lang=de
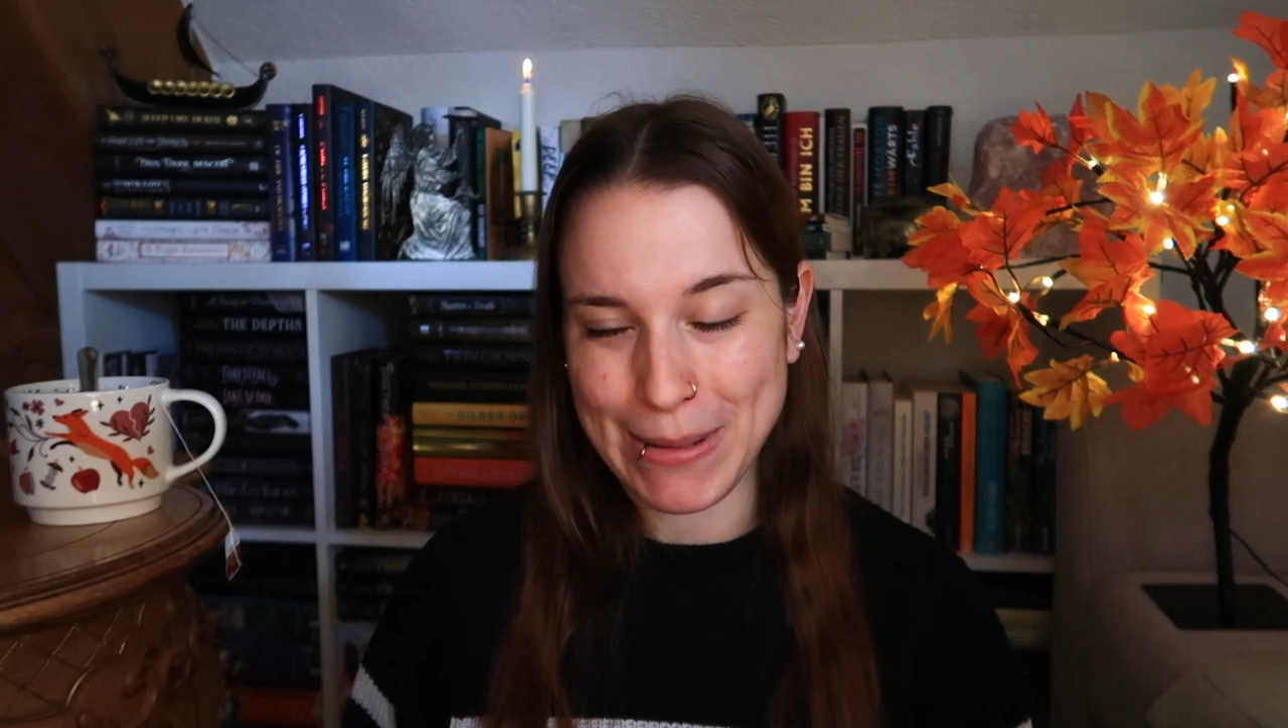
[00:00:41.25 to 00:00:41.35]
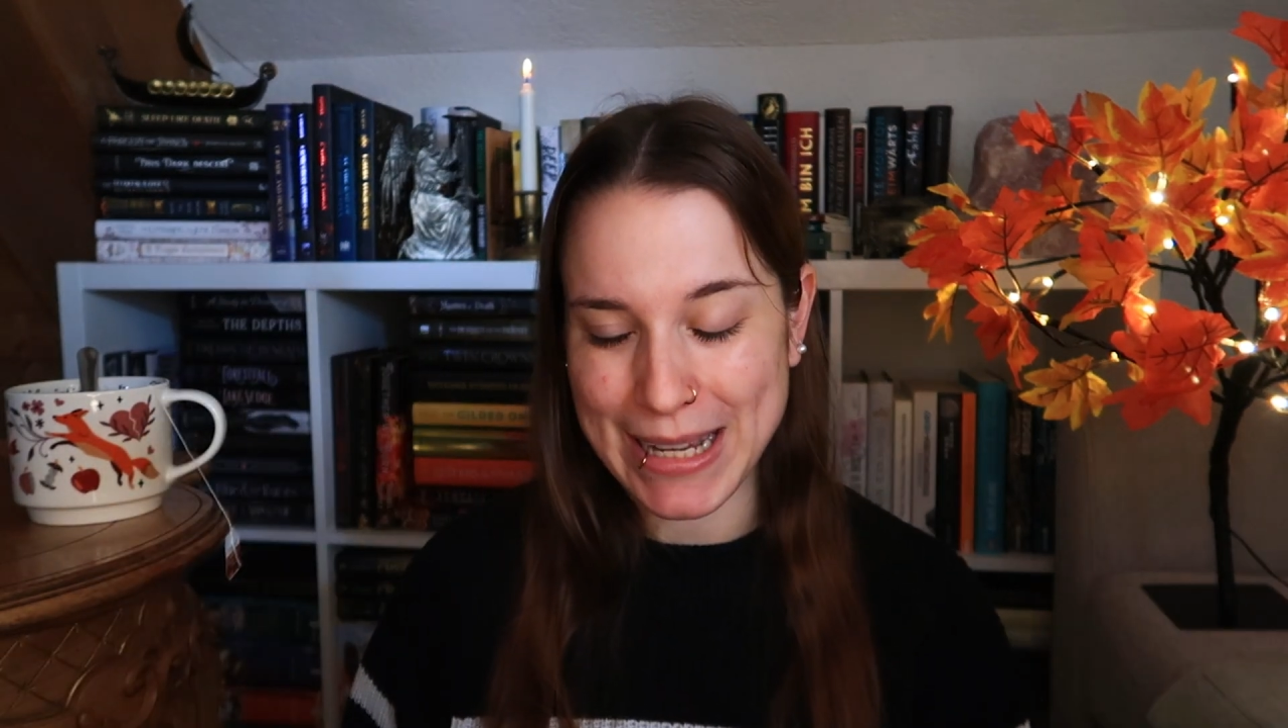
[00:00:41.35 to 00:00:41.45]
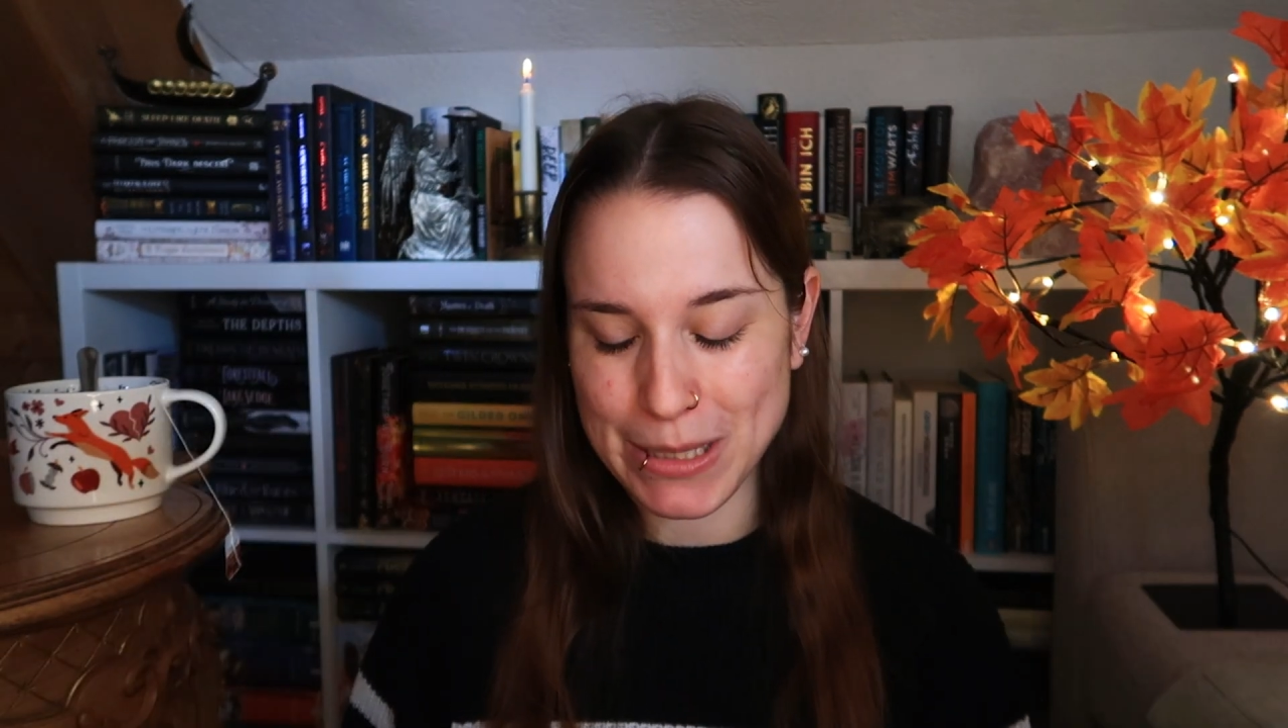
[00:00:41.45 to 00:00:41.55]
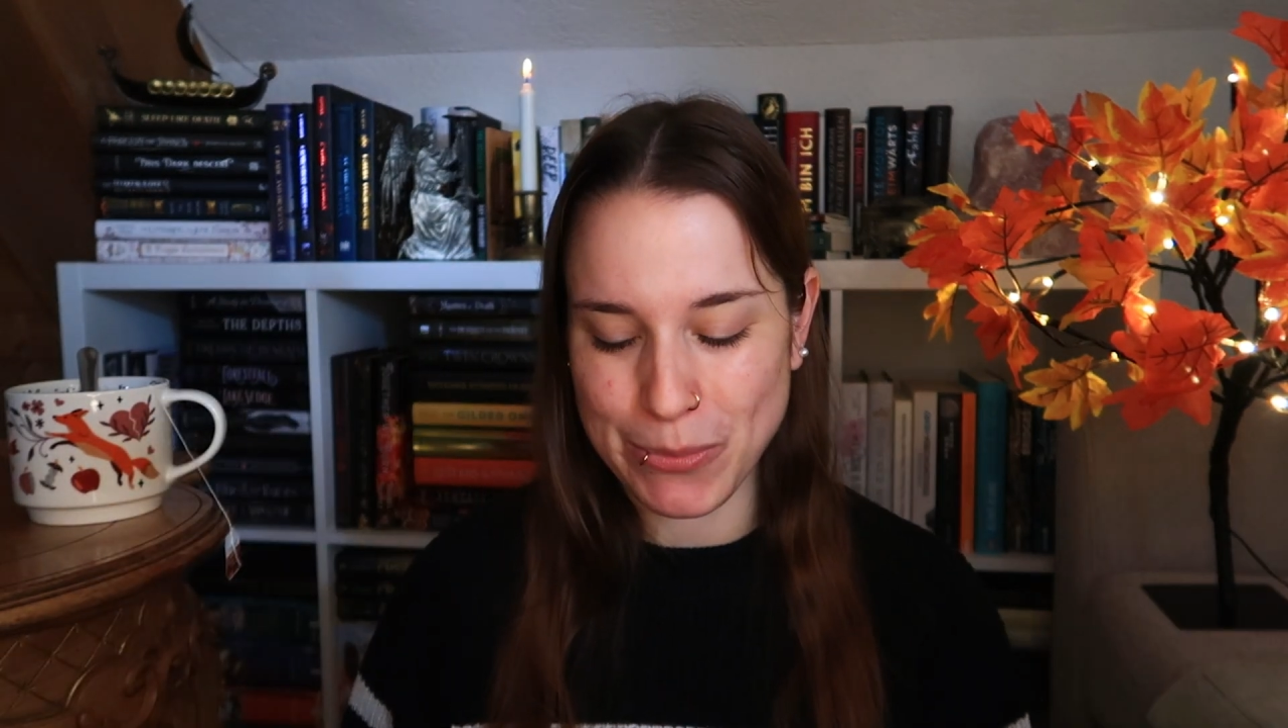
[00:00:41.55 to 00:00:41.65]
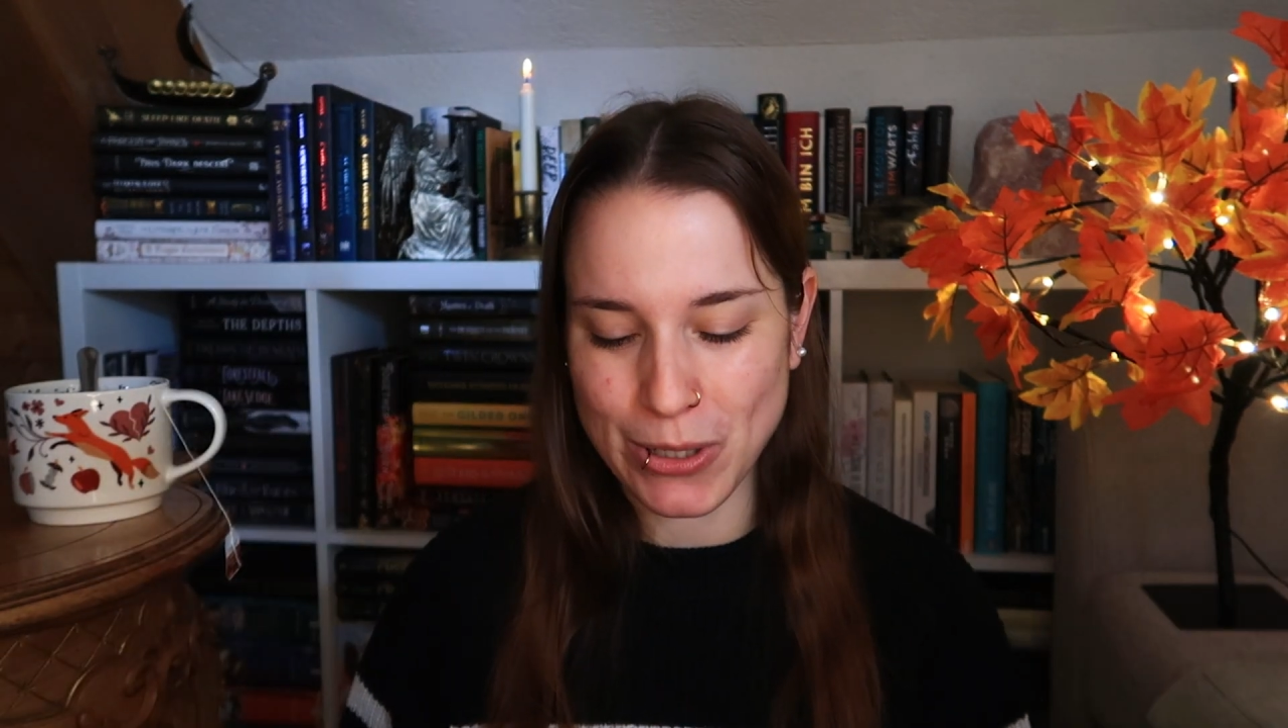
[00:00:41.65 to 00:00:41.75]

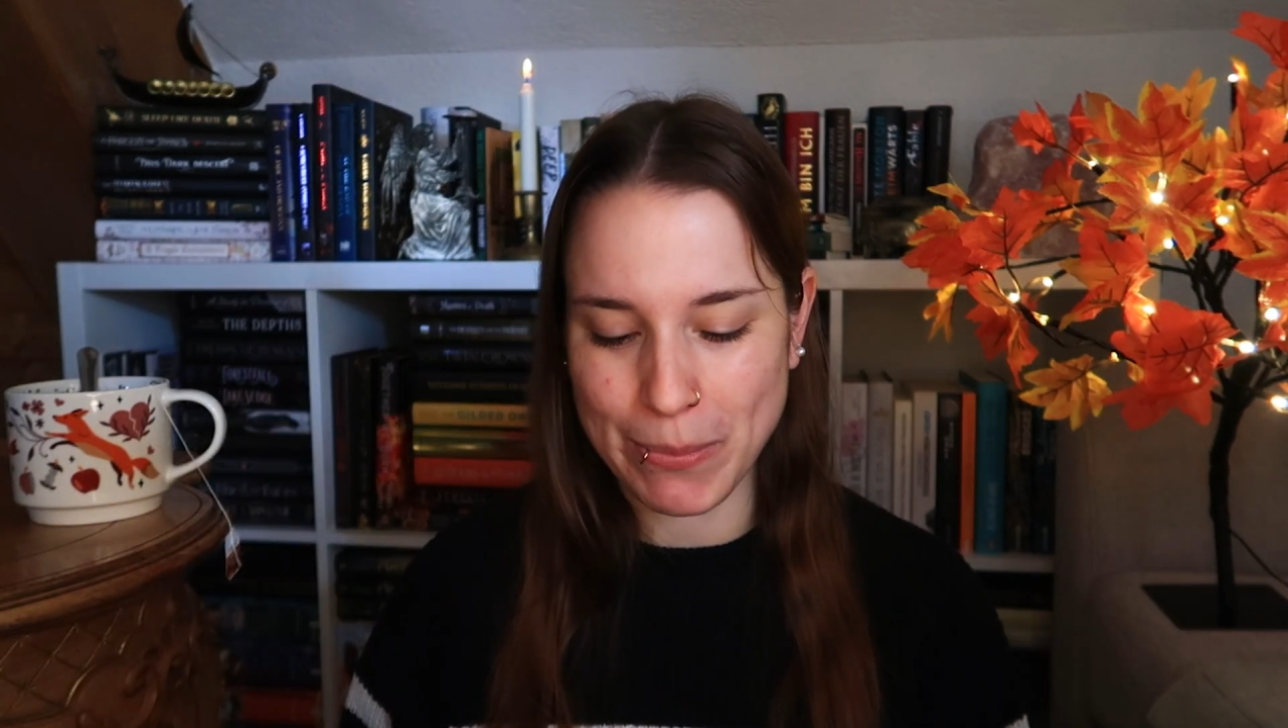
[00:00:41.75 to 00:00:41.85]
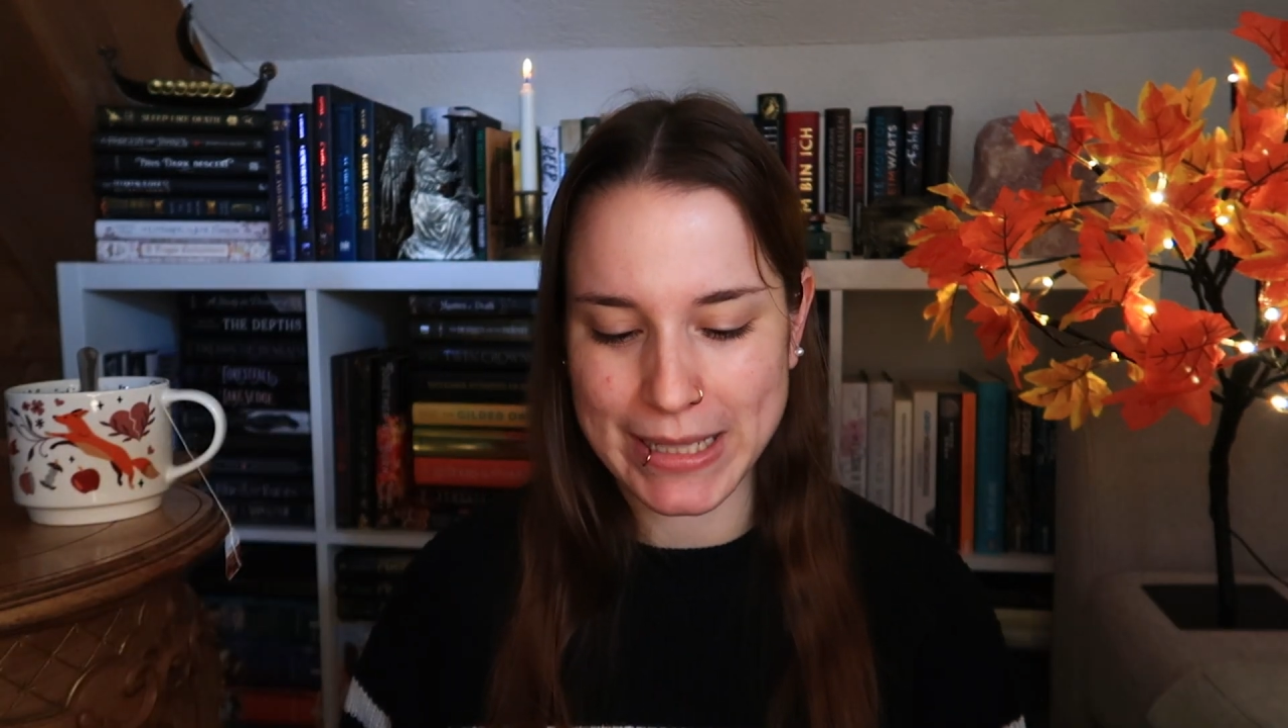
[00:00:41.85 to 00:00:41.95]
zweite Buch,